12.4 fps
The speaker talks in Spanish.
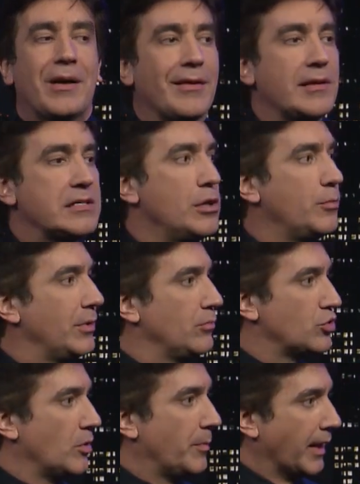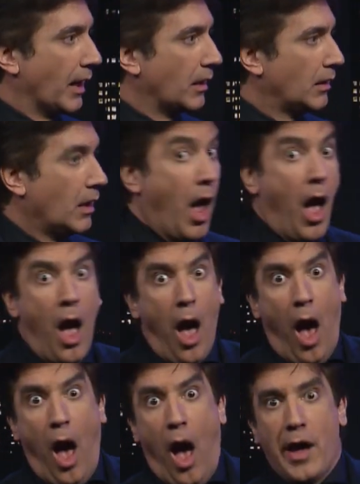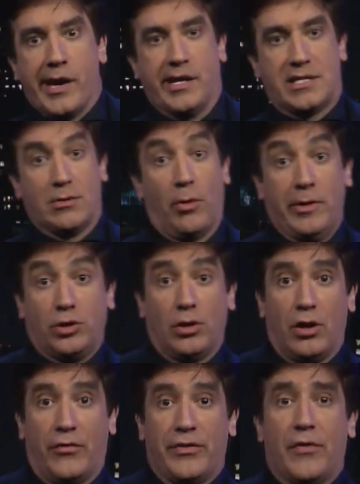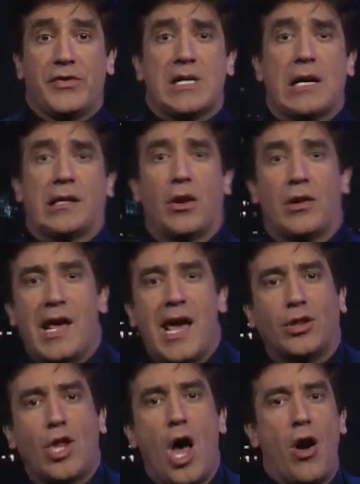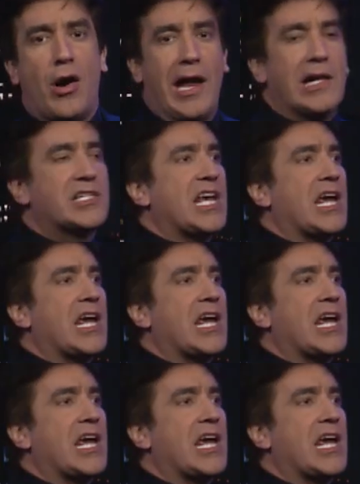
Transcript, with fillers: para ver si lo podemos operar. ¿Cómo así? Y en ese momento en la oficina quitaron, ¡listo! ¡El